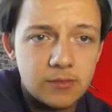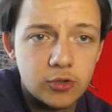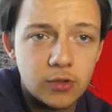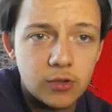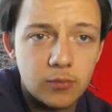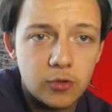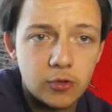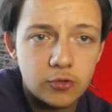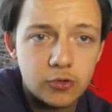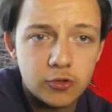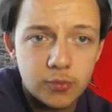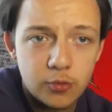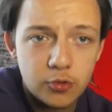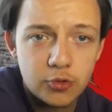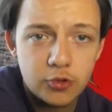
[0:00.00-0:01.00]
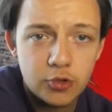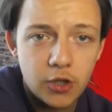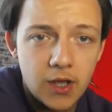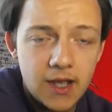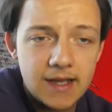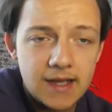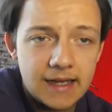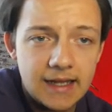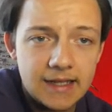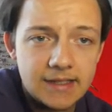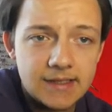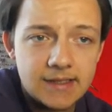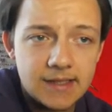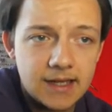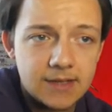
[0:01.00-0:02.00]
Burada Bordeaux boş. Lens
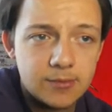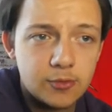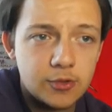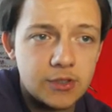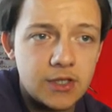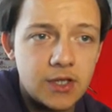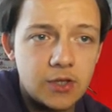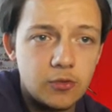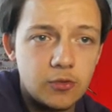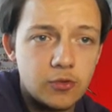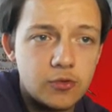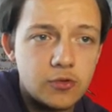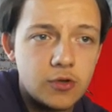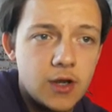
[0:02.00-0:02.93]
Strasbourg diye gidiyor.